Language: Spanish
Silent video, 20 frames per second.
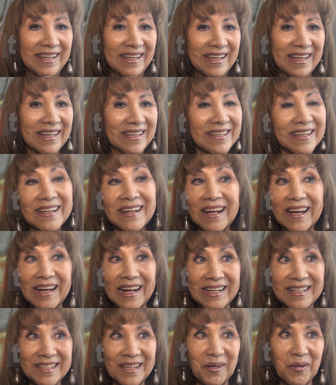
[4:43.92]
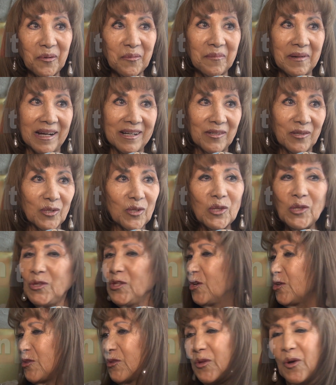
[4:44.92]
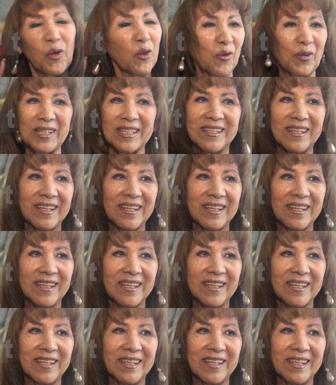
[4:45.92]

que llenan al ser humano. No todo es